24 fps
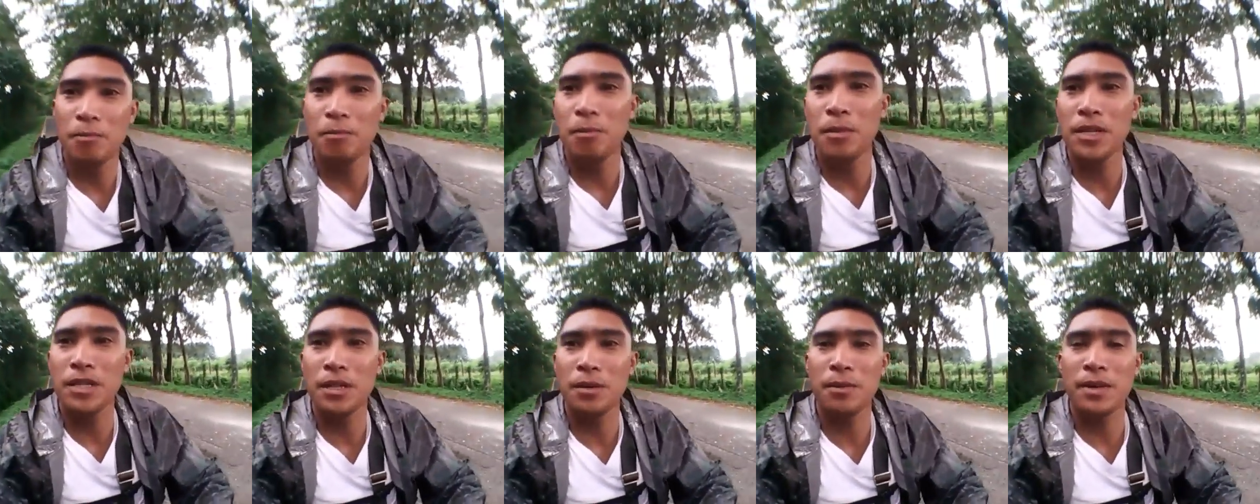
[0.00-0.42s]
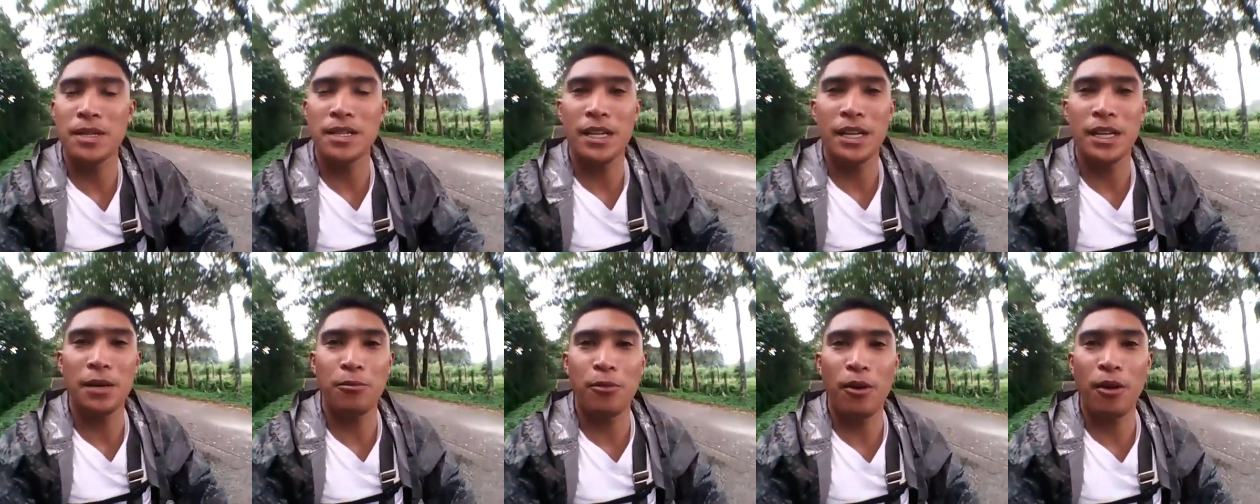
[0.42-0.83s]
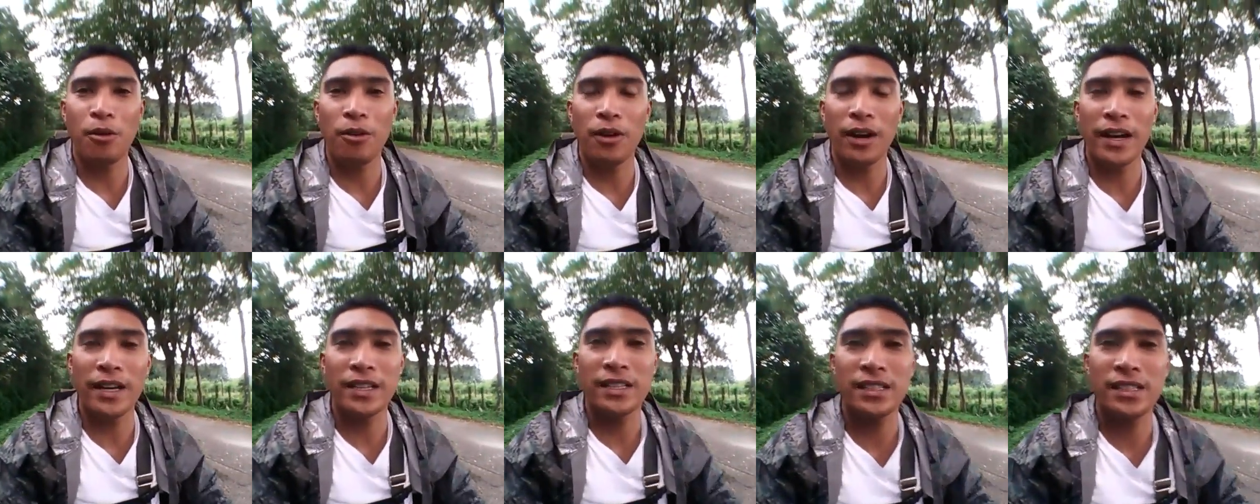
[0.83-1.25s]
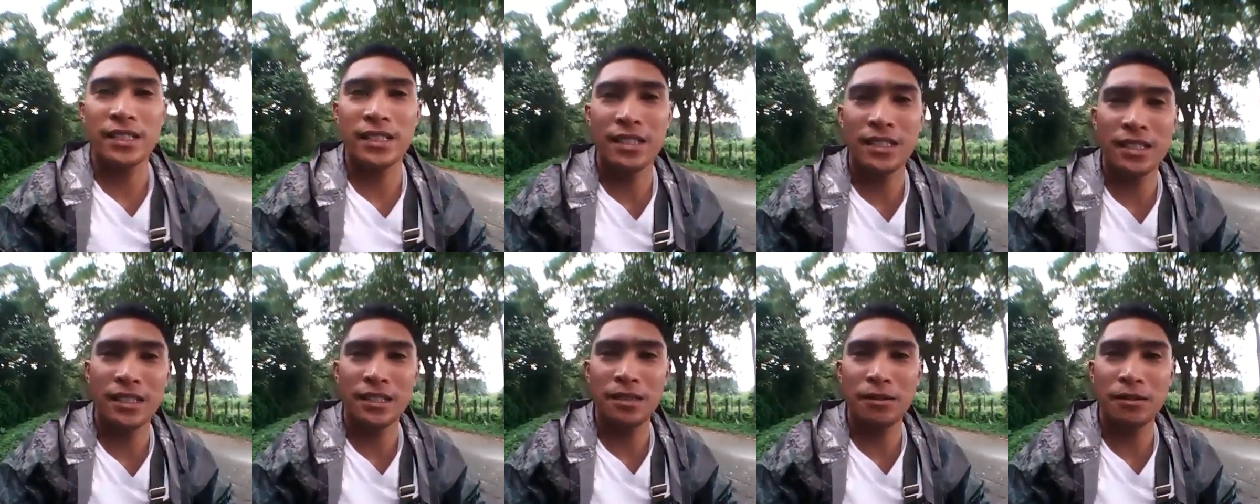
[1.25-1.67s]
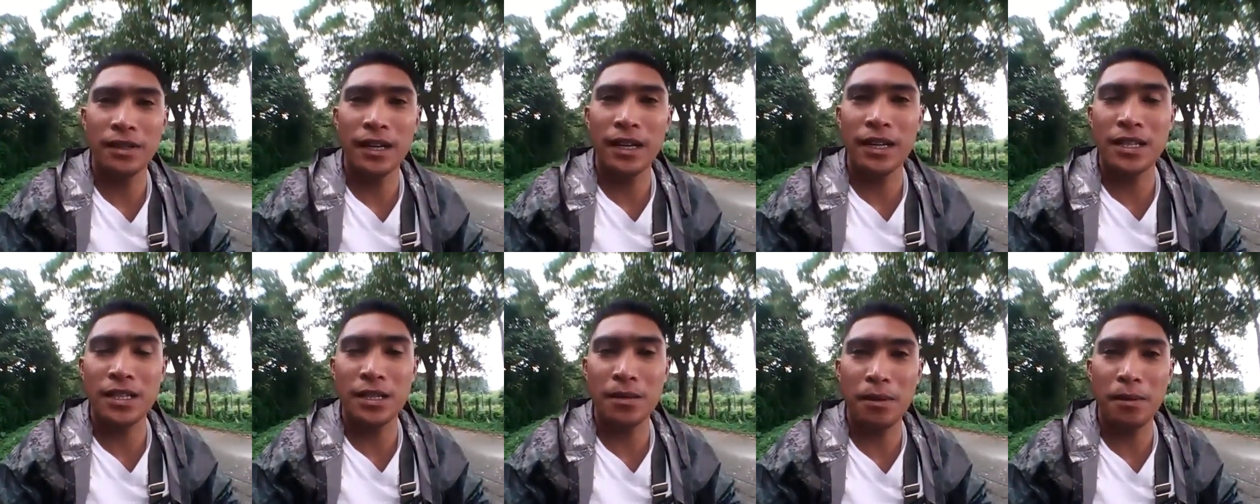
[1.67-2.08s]
basang-basa na po ako guys
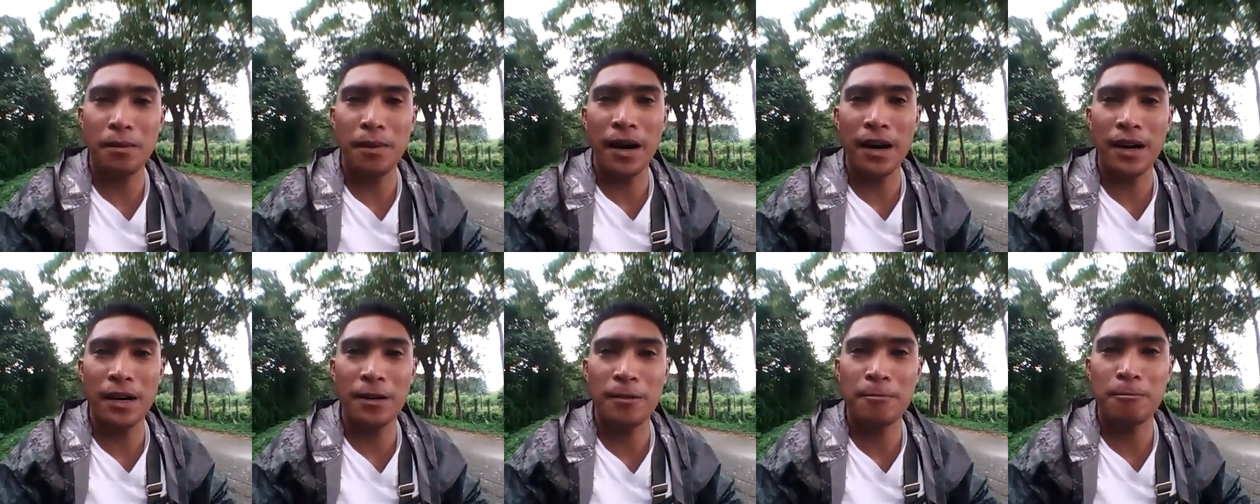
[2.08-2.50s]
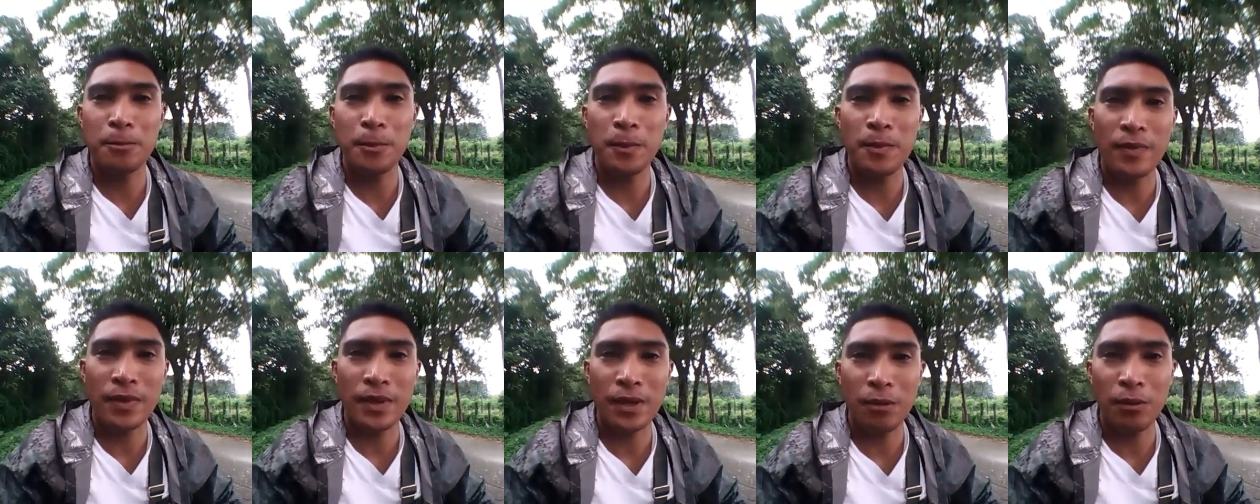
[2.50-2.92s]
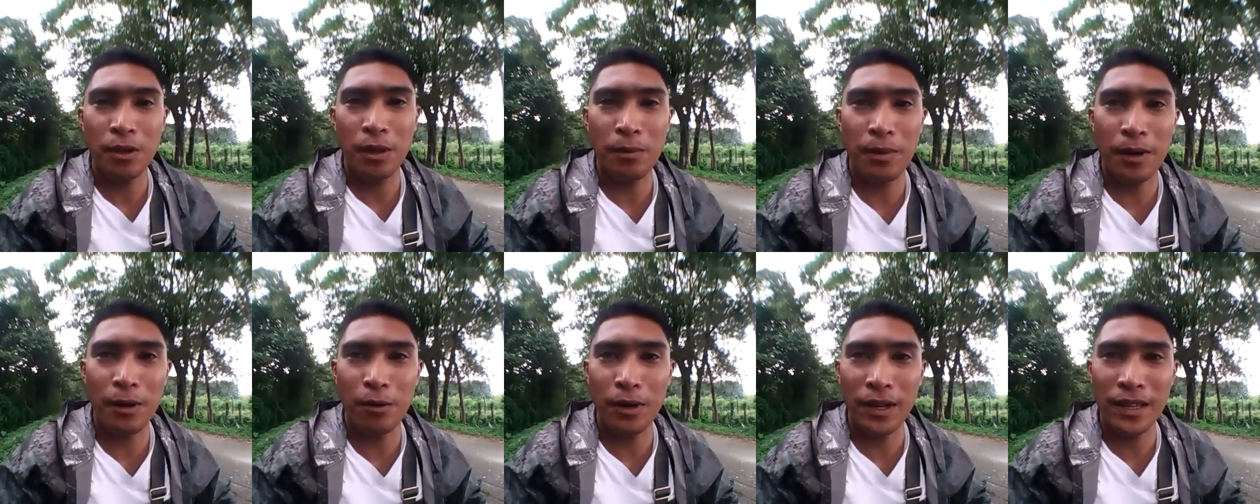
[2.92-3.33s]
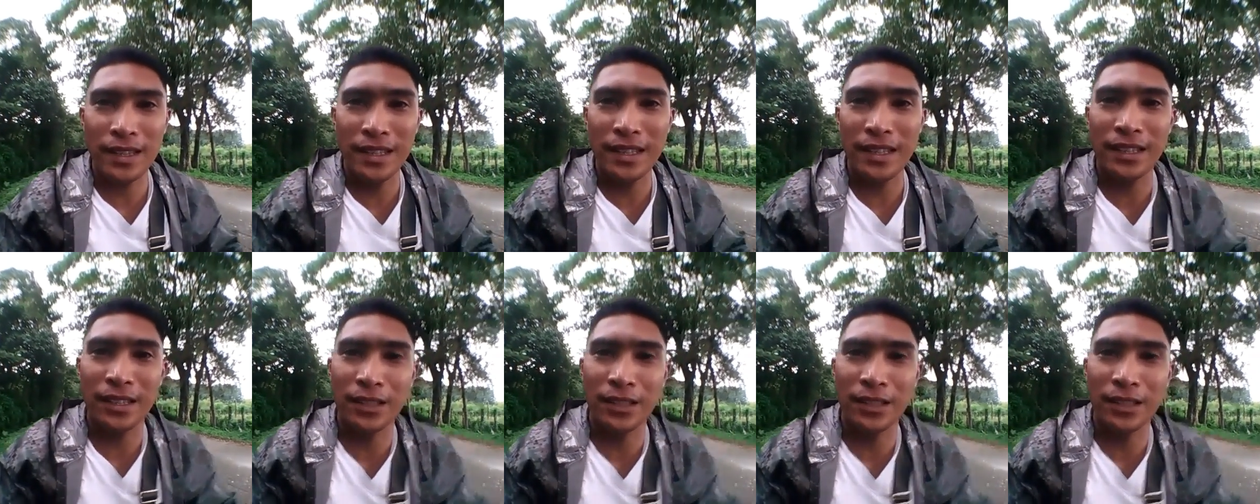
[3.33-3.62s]
galing sa baba wala palang ulan